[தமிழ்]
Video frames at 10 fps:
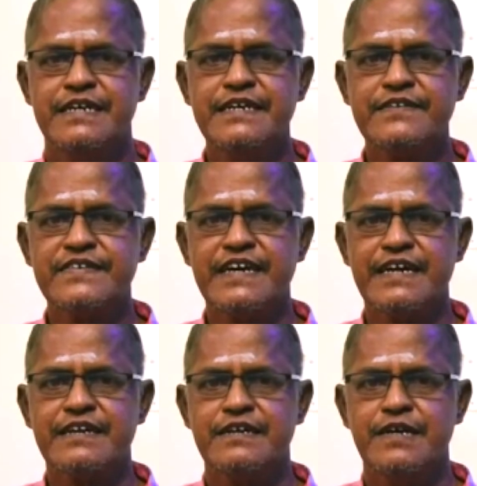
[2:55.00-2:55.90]
என்ன
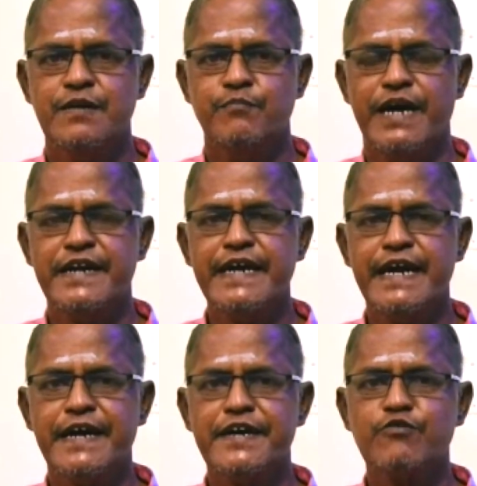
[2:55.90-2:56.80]
சார் பழைய
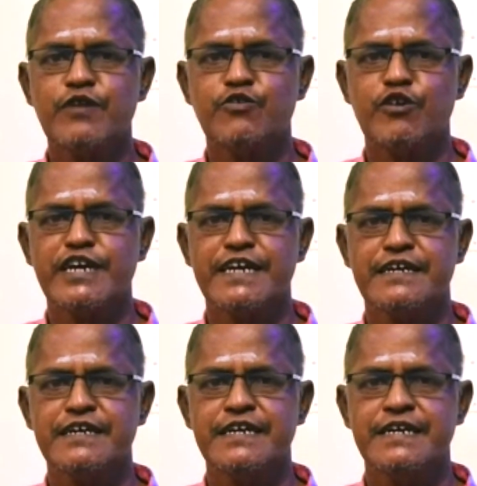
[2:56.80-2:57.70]
ஆயிரம் ரூபா நோட்டா
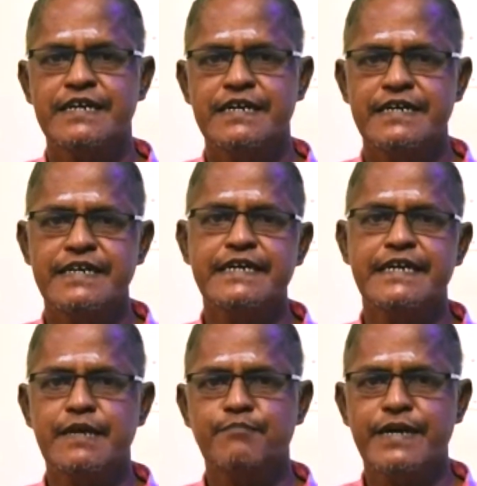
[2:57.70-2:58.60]
இருக்கு நீ
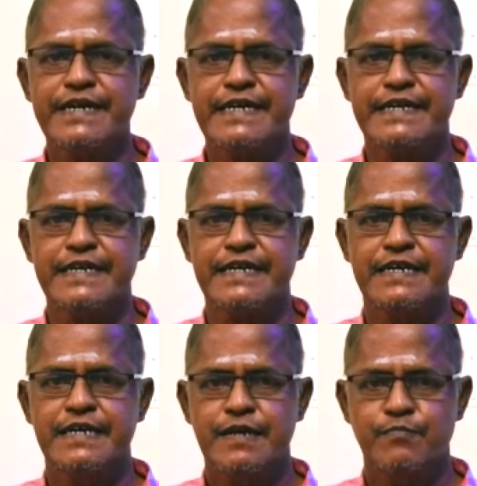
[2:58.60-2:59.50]
என்னப்பா கேட்ட
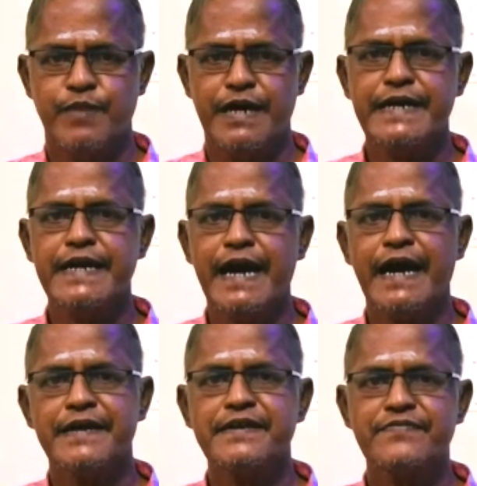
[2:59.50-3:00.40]
பழைய
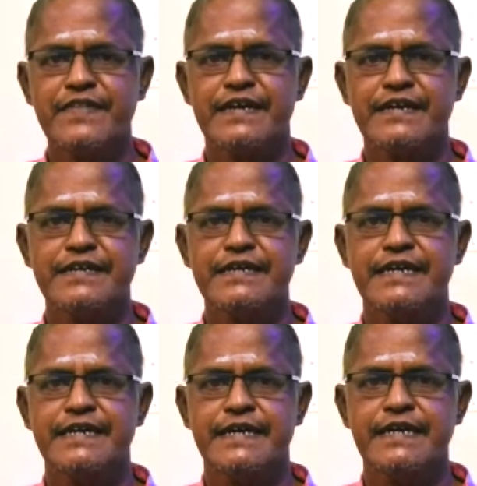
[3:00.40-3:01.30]
ஆயிரம் தரணும்னு
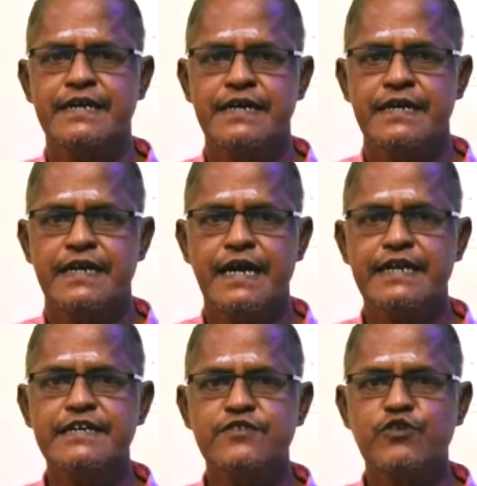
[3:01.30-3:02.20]
கேட்ட
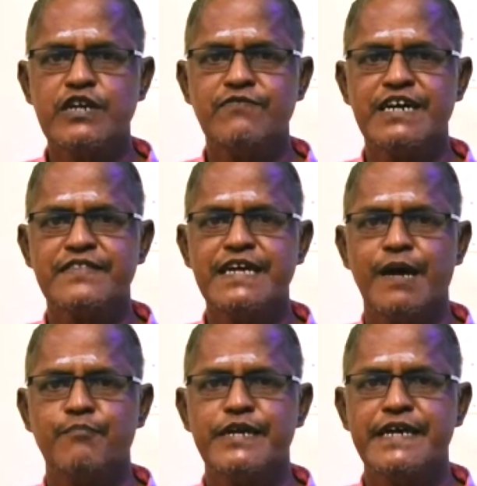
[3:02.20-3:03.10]
நான் நீ சொன்ன வார்த்தையை
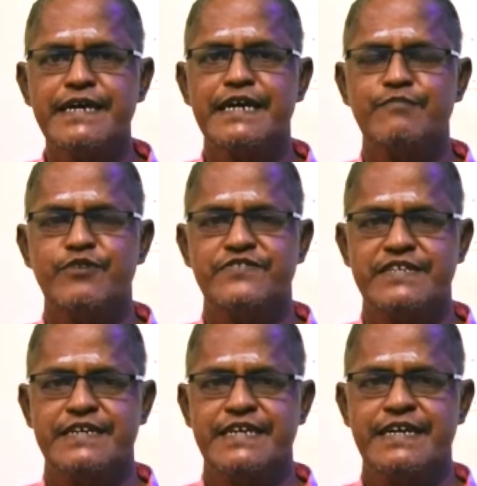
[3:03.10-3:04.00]
அப்படியே
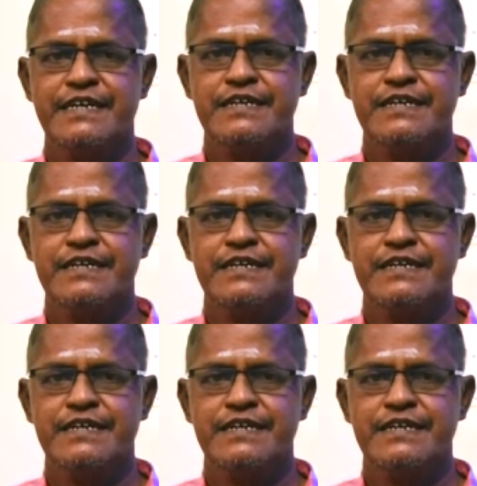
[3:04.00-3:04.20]
கடைபிடிச்சிருக்கேன்